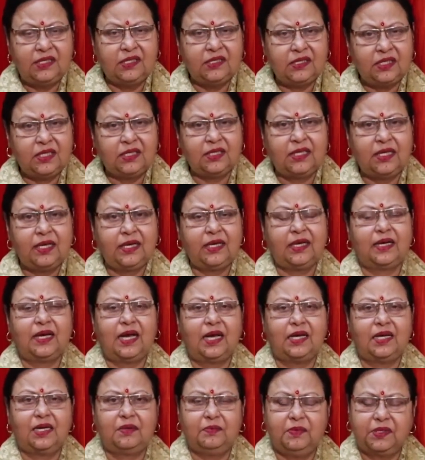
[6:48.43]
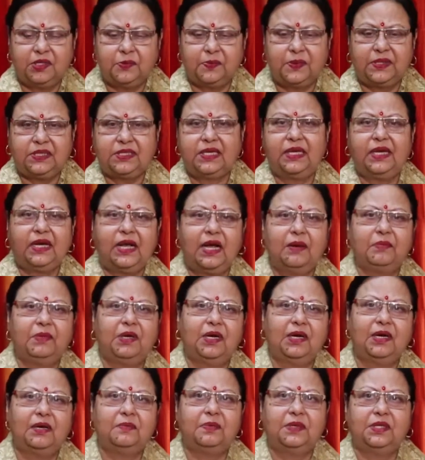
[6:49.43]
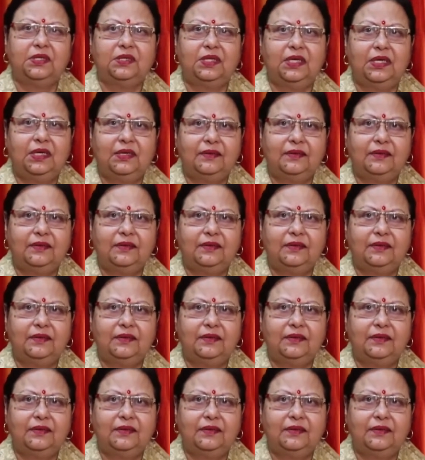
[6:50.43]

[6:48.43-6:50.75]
स्थिति के कारण बचपन से ही काम करना पड़ता